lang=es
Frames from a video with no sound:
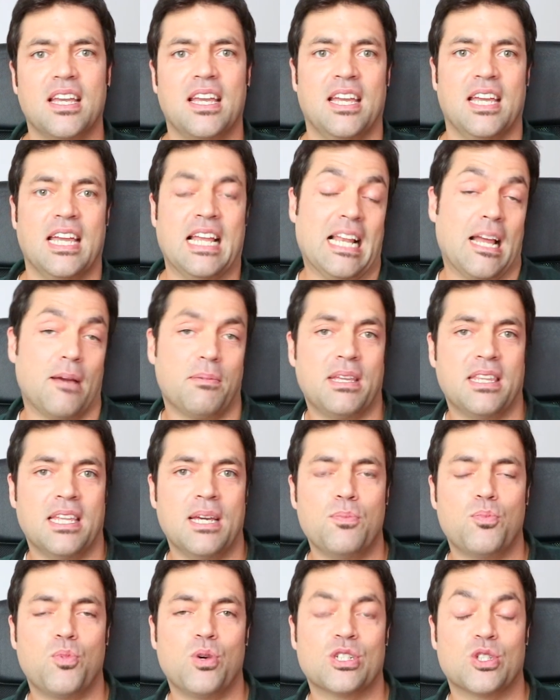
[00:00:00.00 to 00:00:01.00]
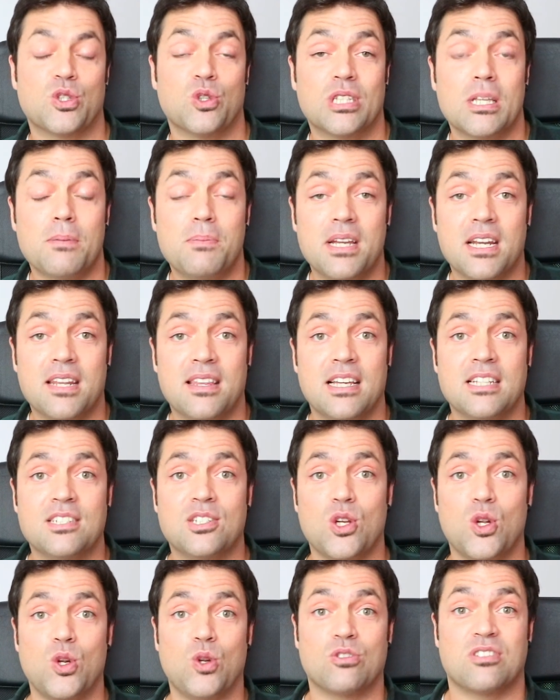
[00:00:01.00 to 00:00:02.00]
eh, en la vida, pues no te
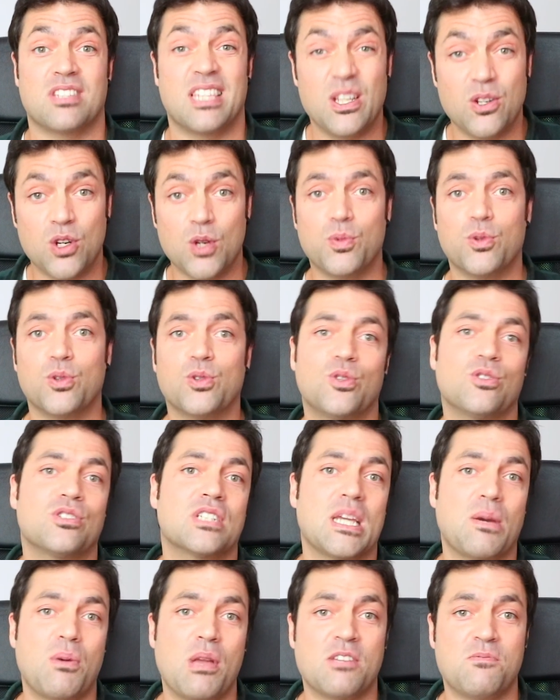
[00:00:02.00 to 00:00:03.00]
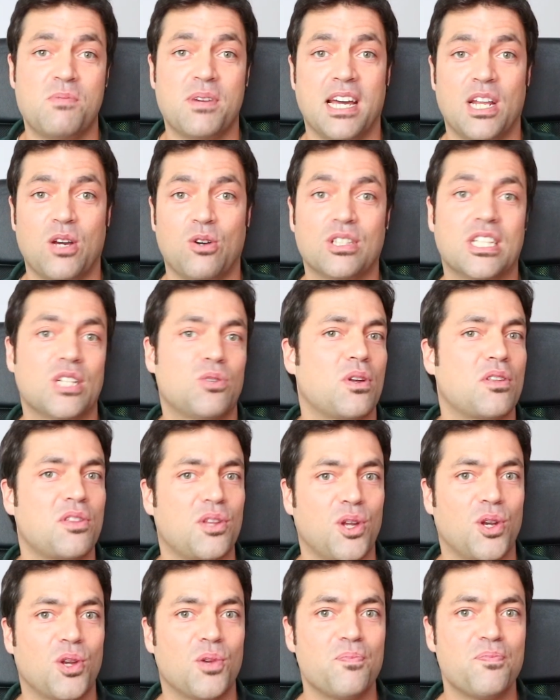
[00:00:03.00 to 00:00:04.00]
pierdas los cinco puntos que voy a explicar a
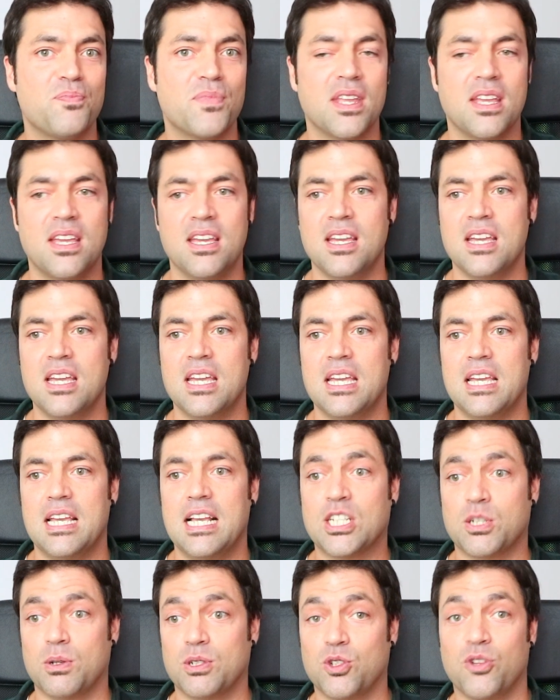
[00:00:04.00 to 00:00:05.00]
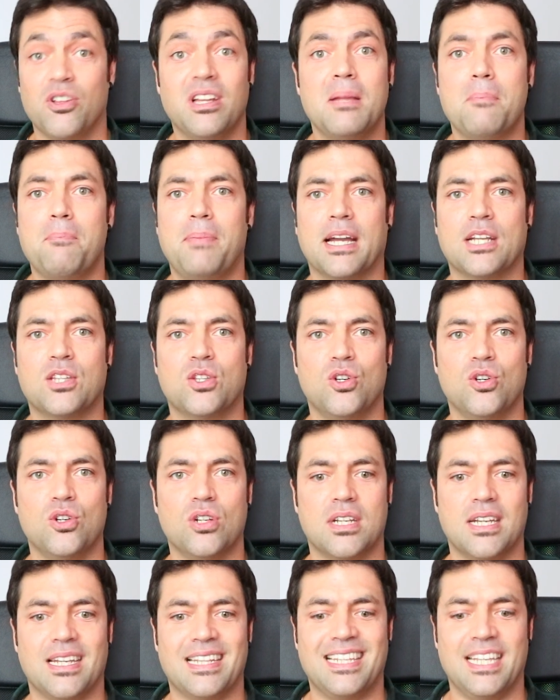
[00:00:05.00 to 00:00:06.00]
continuación. Y sobre todo el
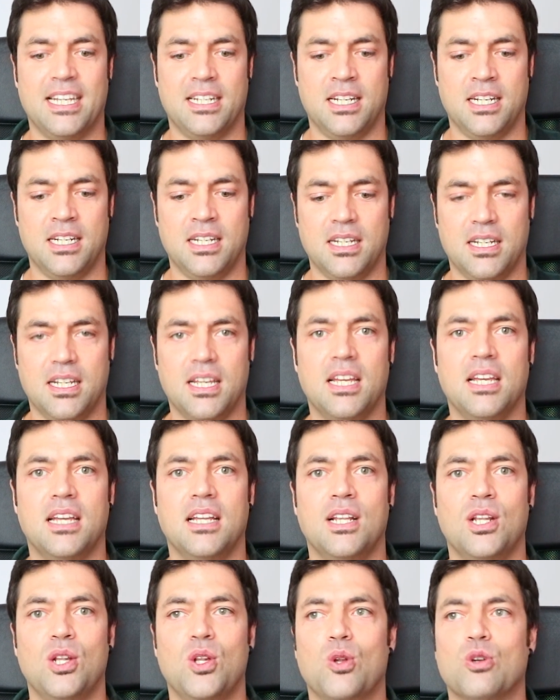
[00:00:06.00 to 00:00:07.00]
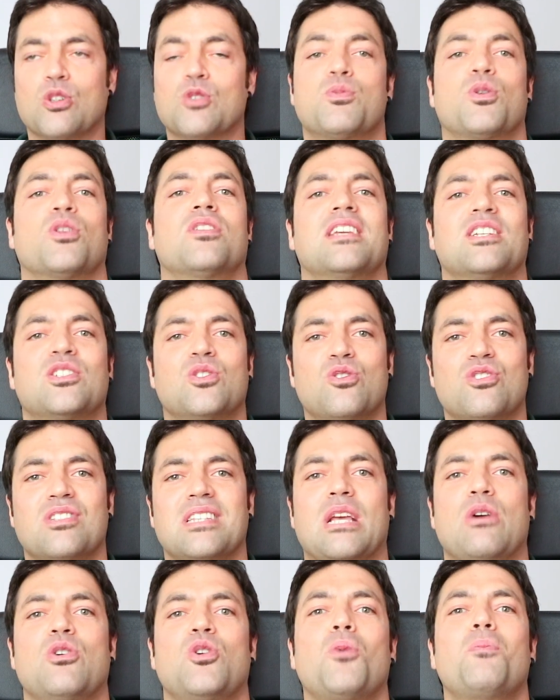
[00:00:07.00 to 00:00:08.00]
impacto que tienen en los procesos
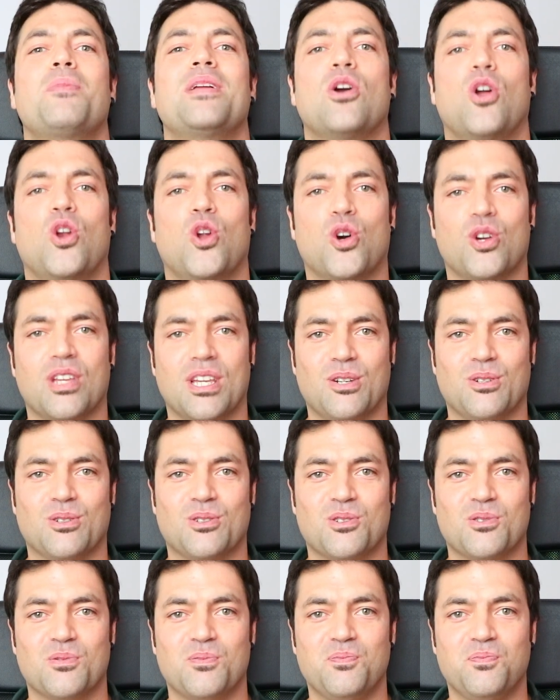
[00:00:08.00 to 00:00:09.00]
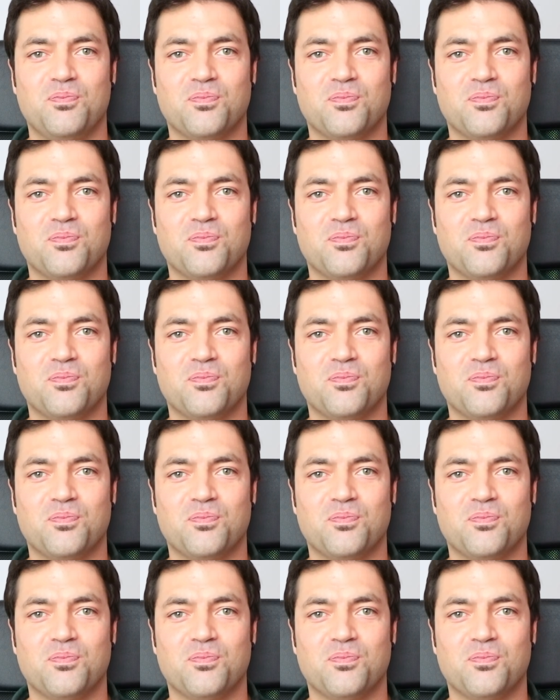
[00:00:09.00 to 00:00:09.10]
neurobiológicos.